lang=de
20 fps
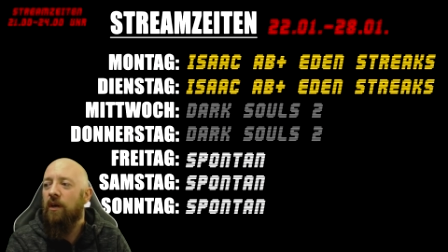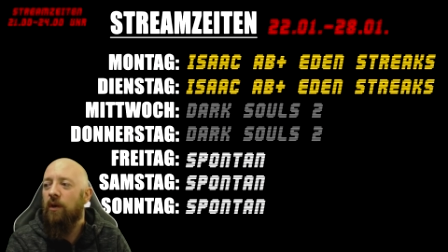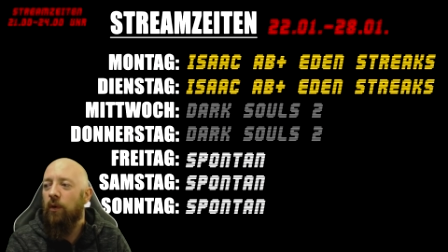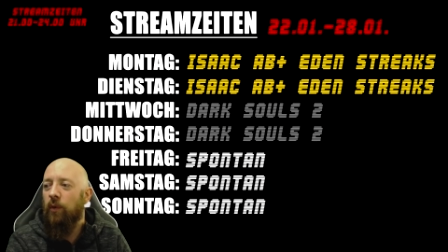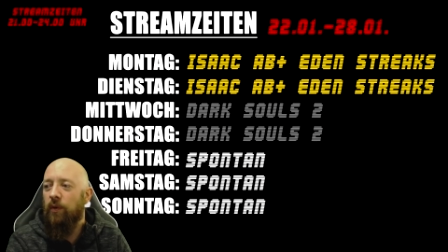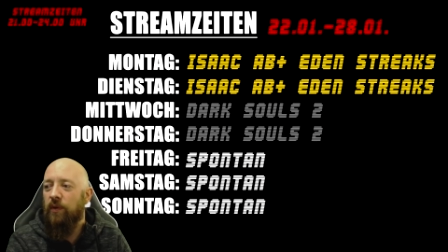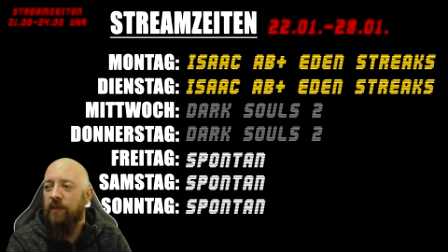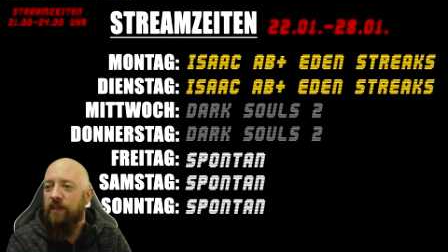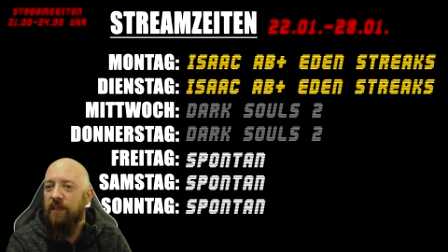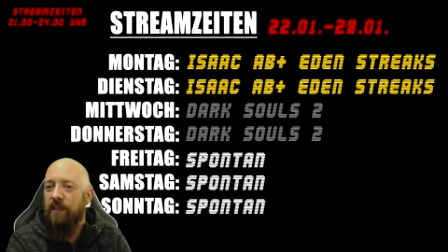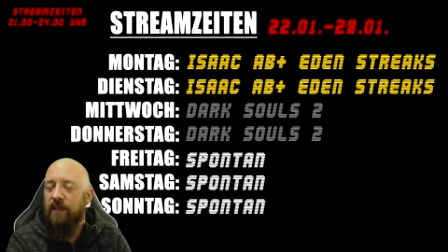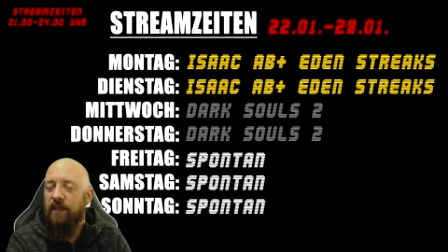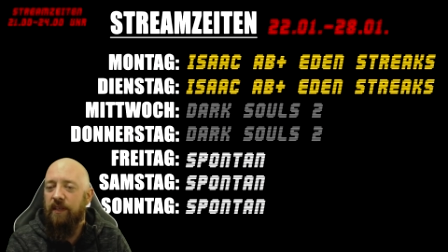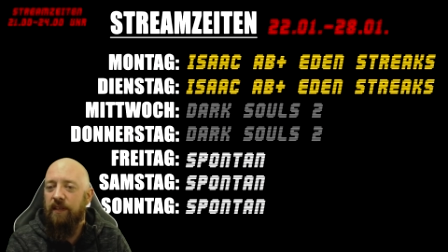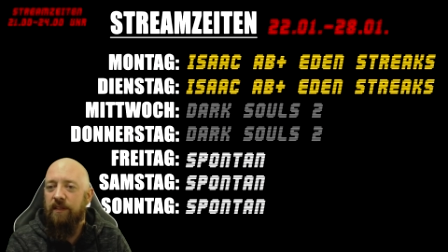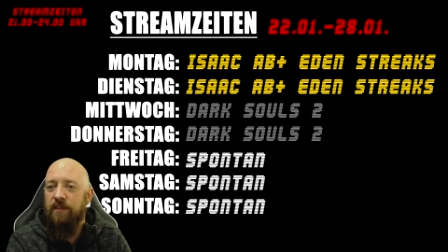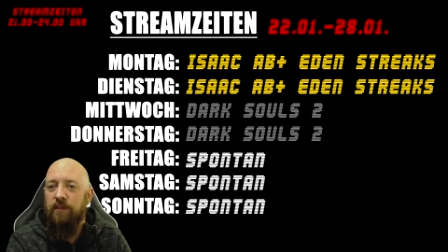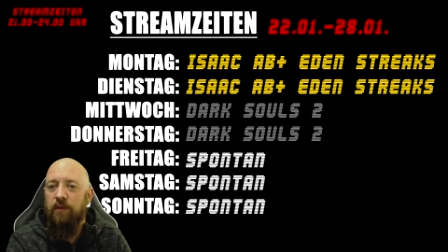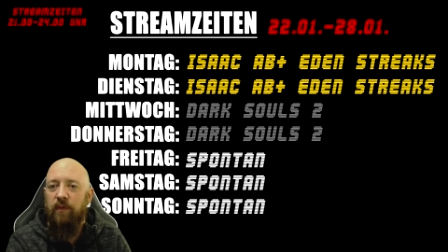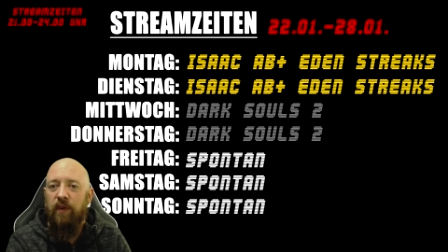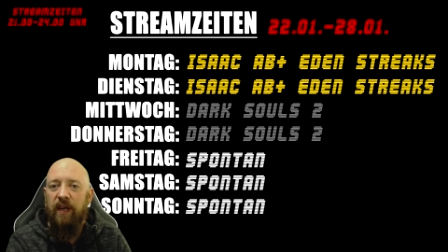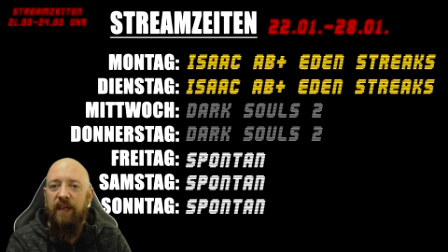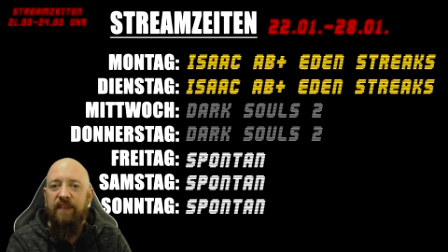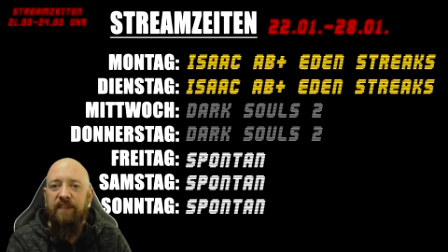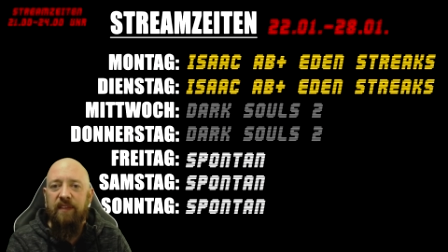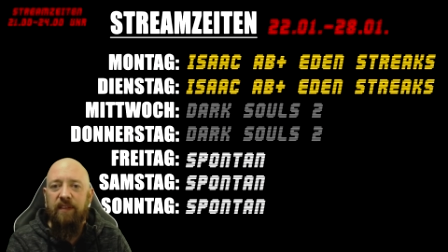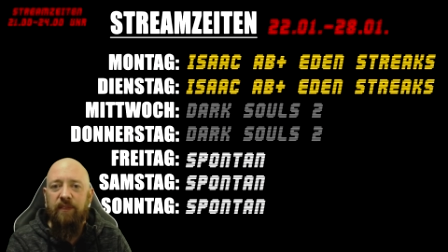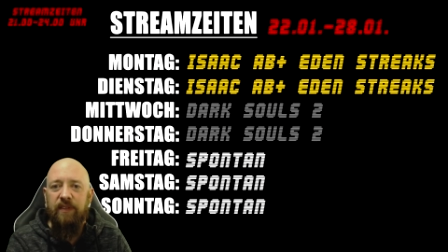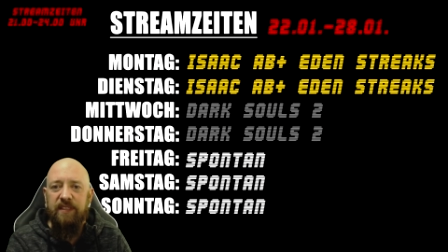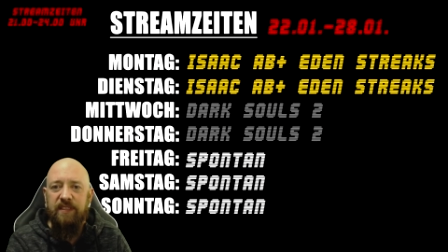und äh, so
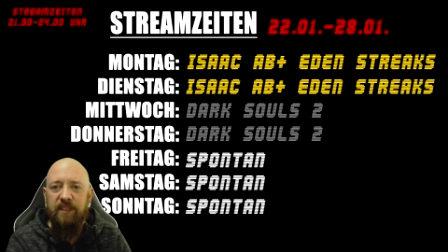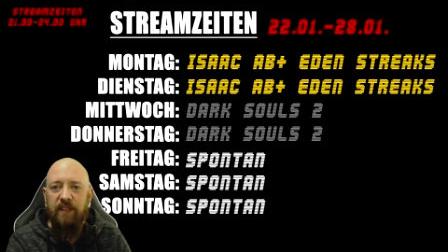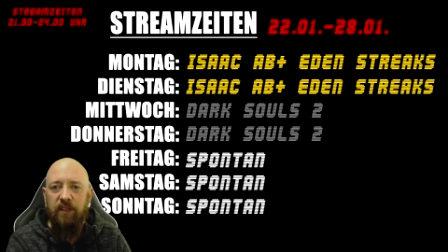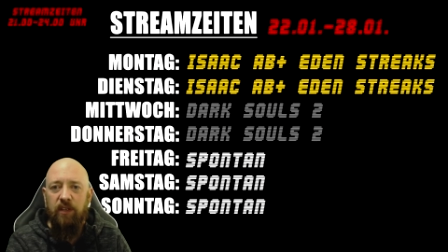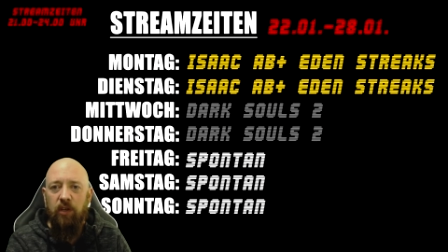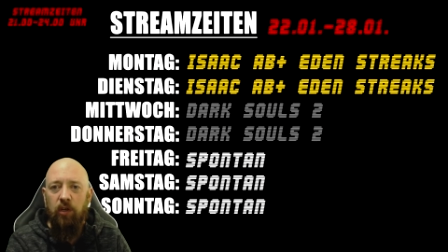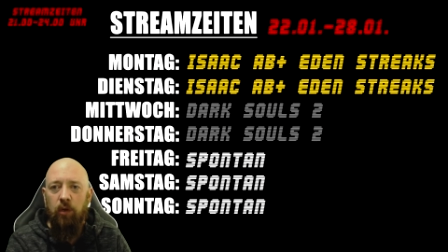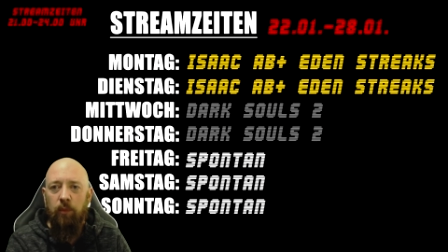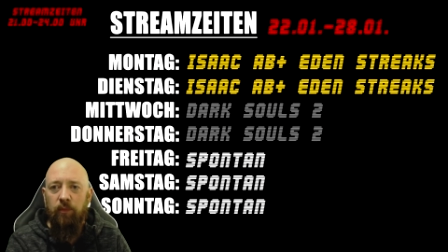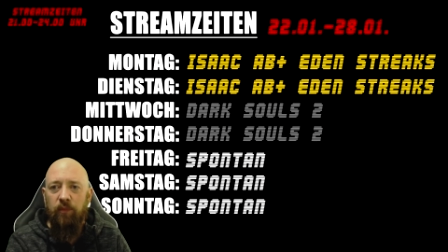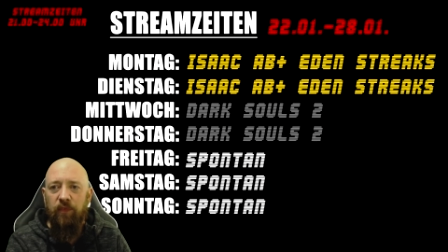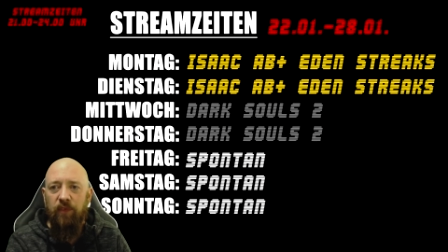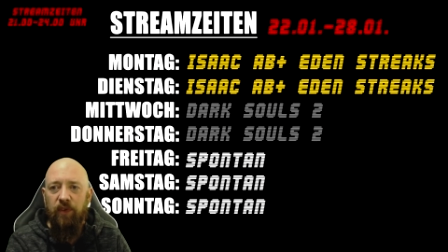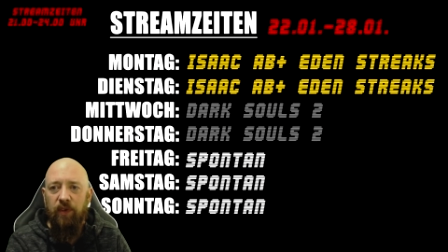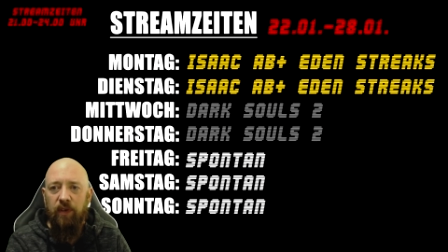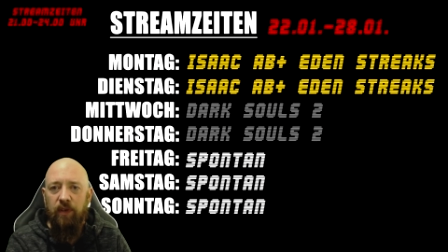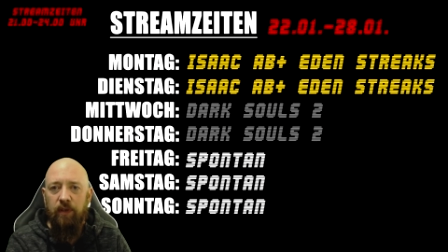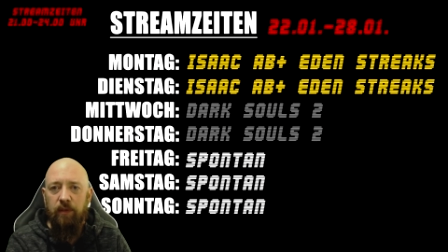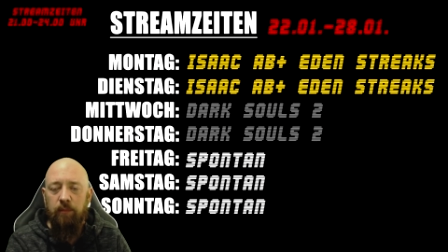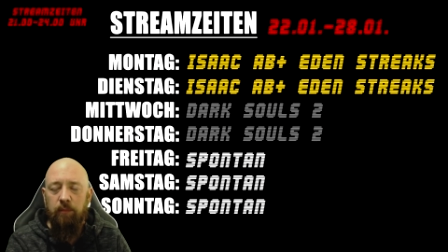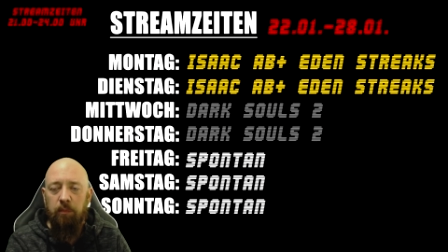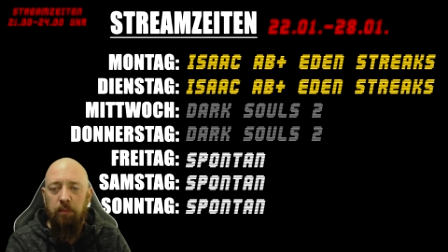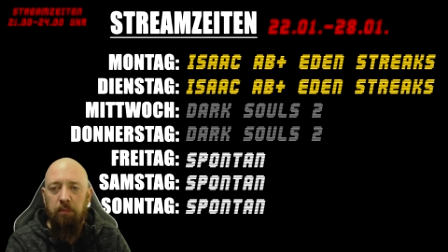weiter, was dann kommt, äh,